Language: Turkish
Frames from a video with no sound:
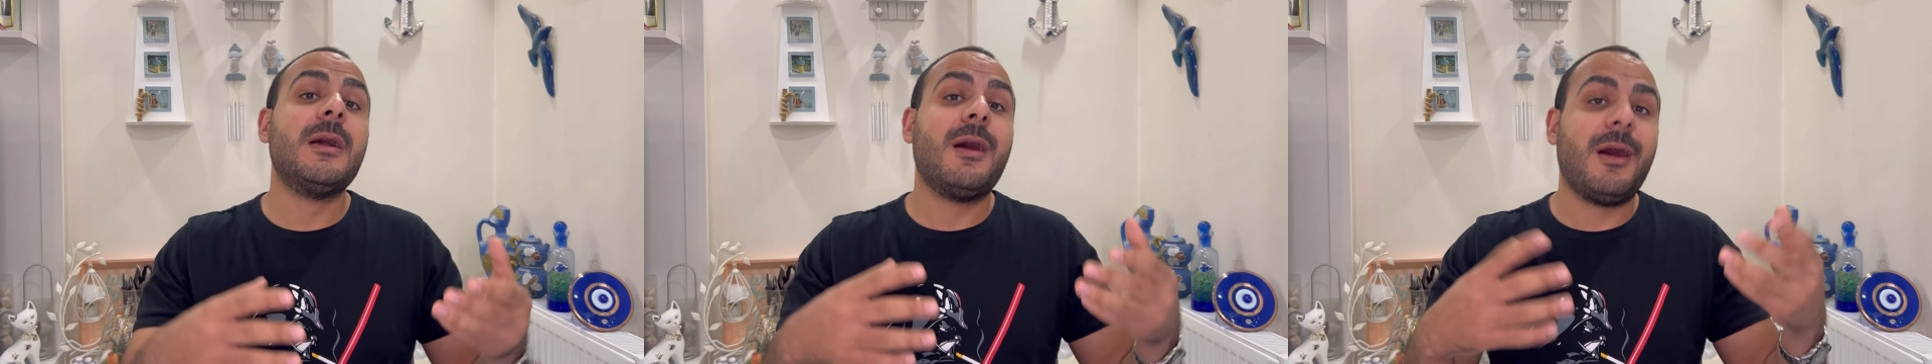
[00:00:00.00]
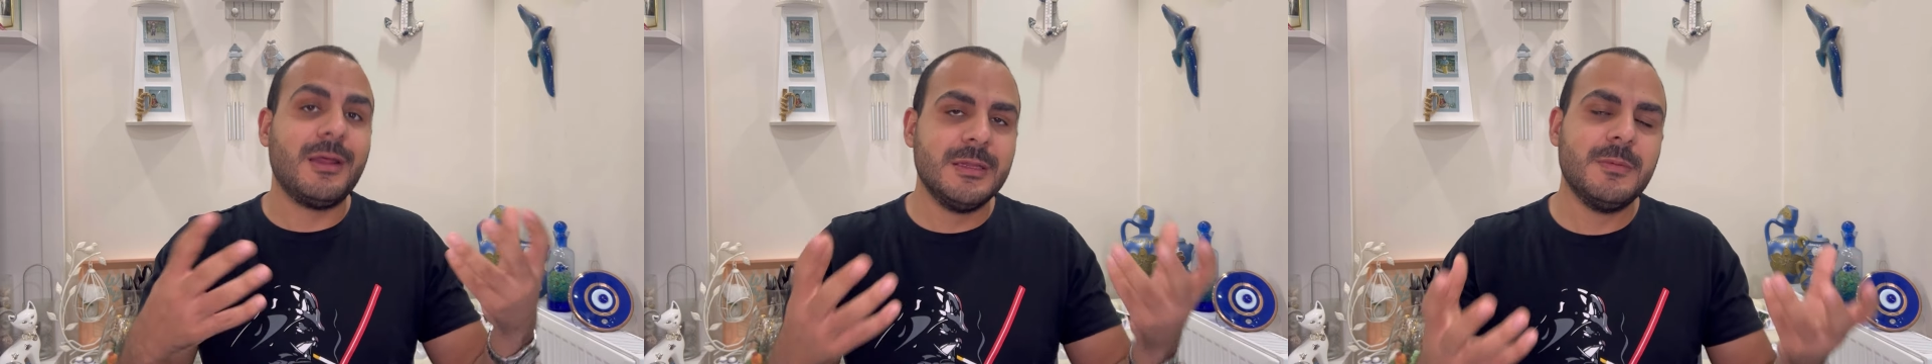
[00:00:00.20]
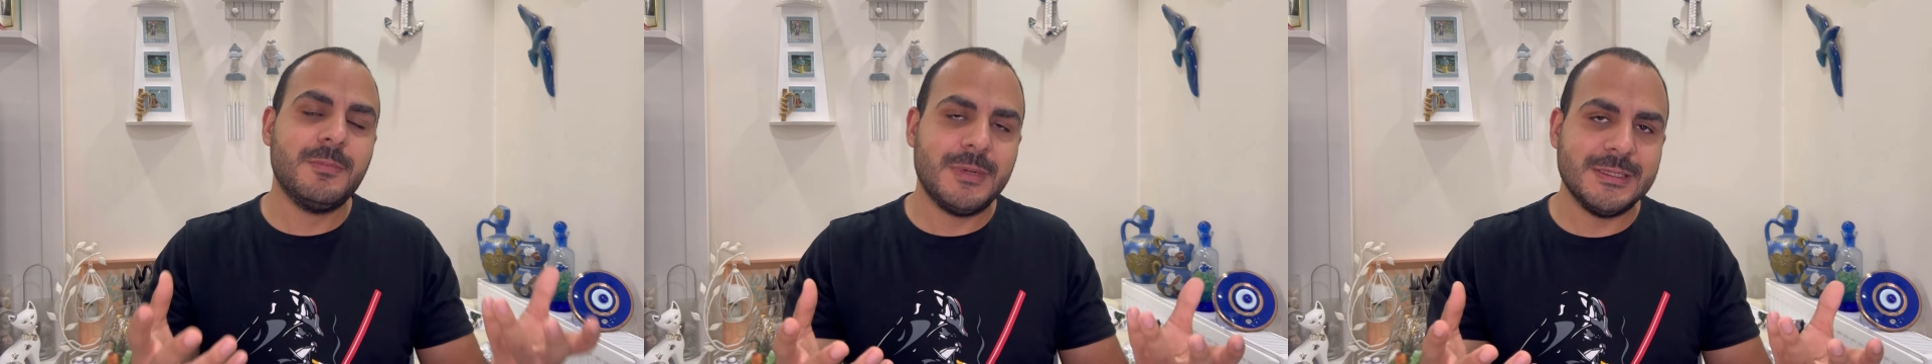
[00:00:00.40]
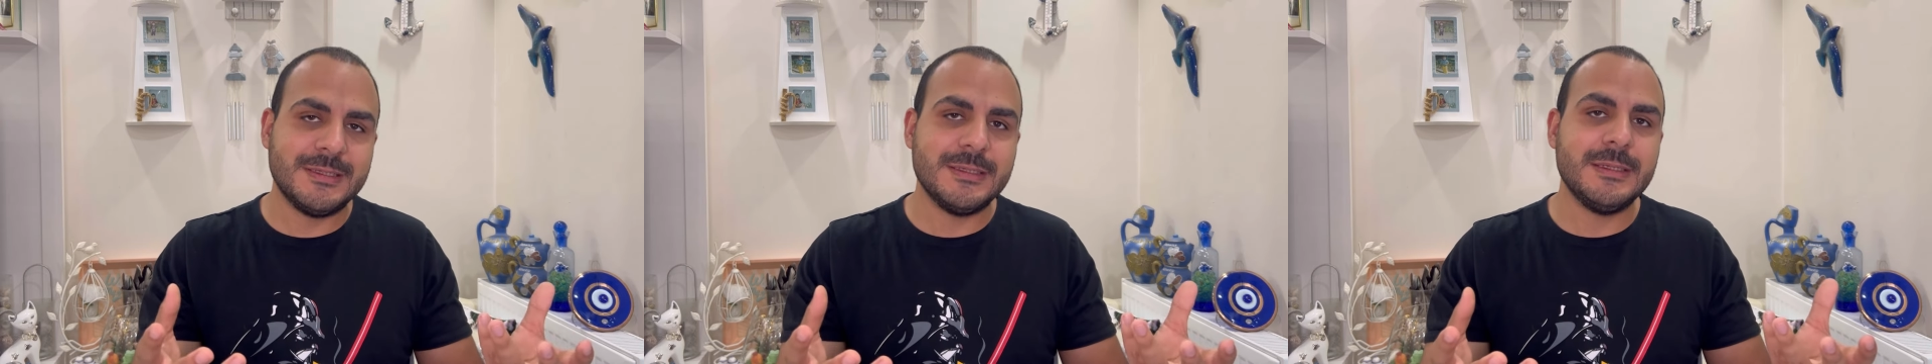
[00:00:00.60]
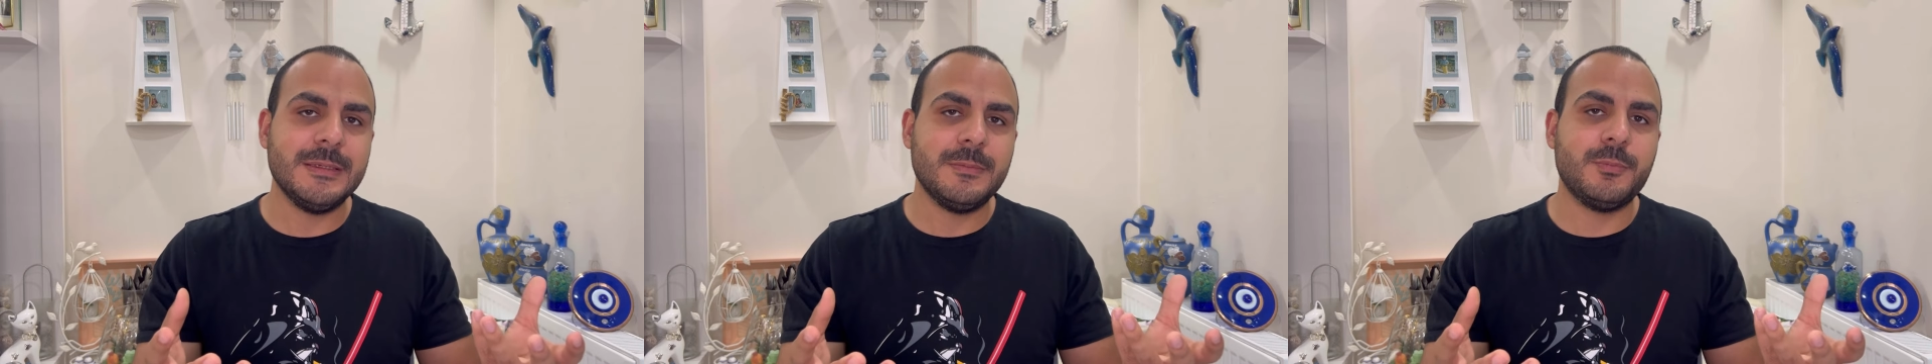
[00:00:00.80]

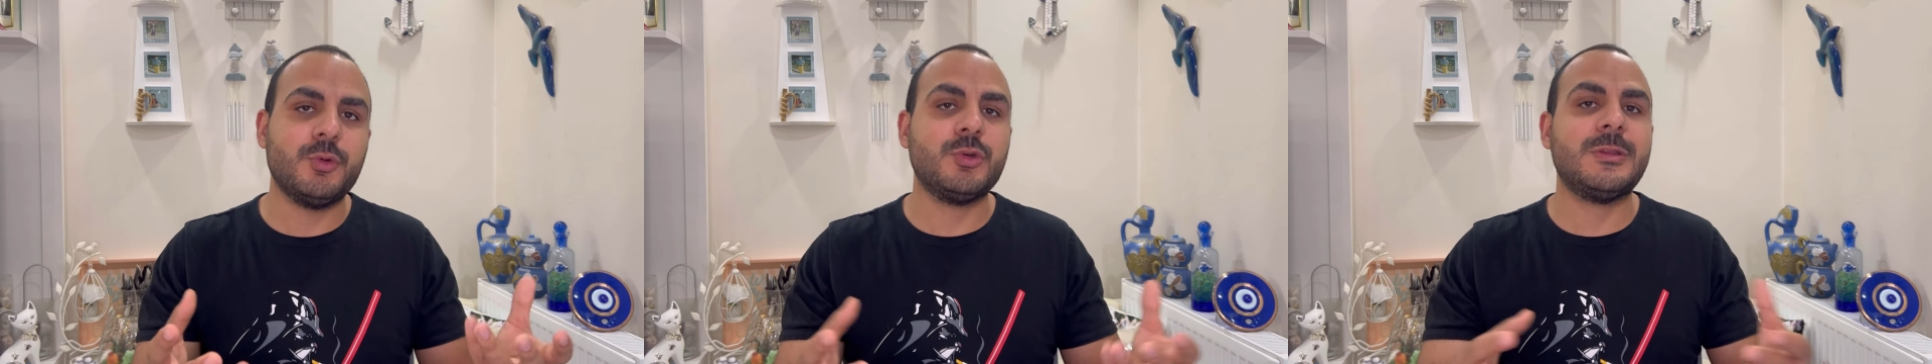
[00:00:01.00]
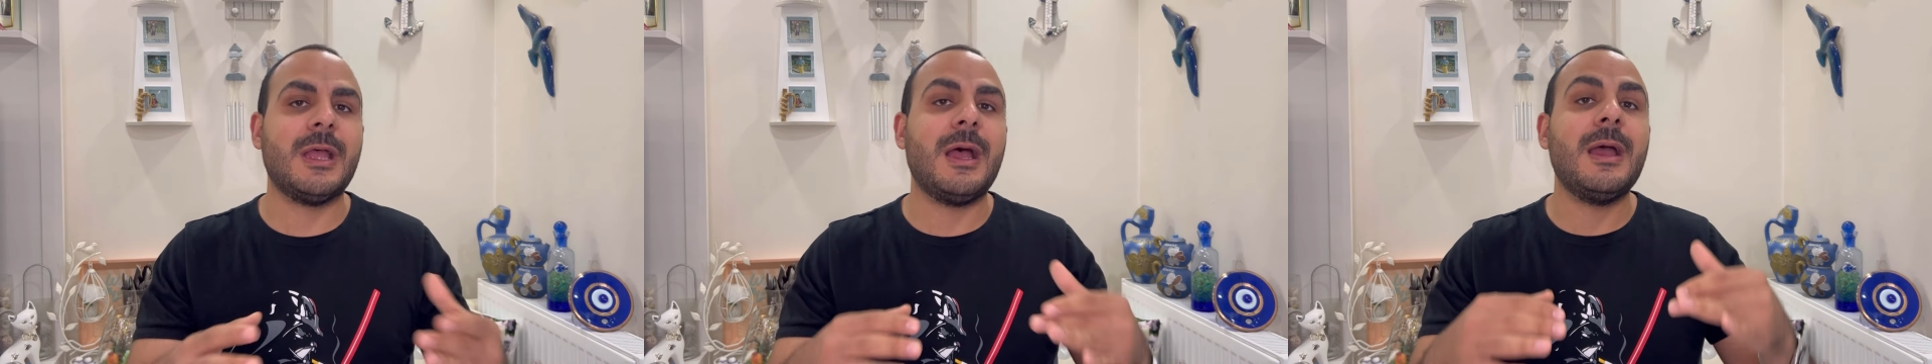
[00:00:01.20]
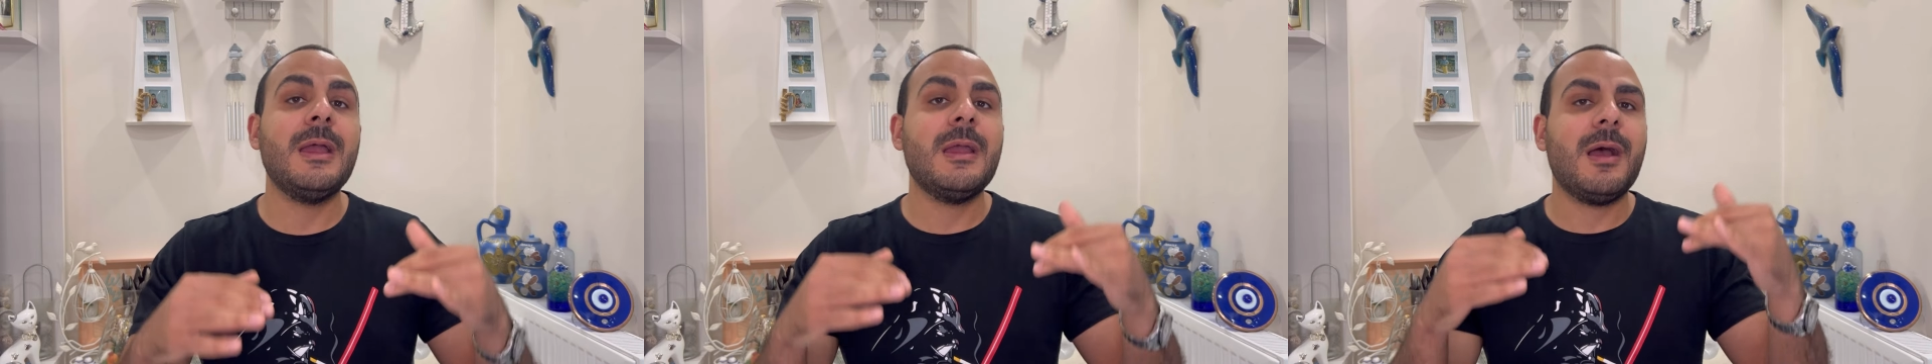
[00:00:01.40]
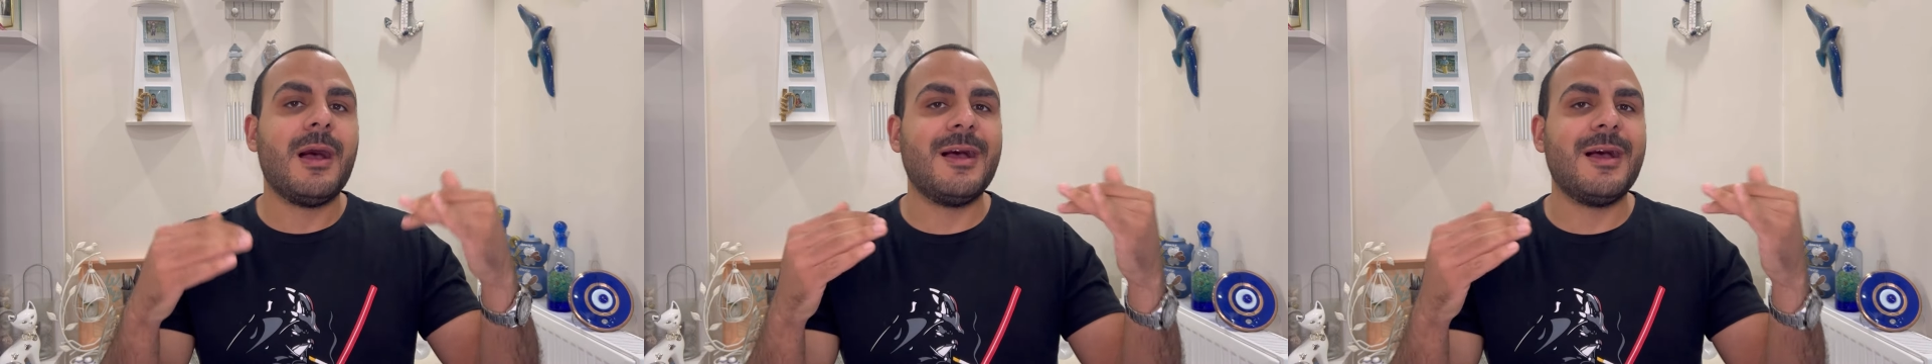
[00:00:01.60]
Alınmadı. Burada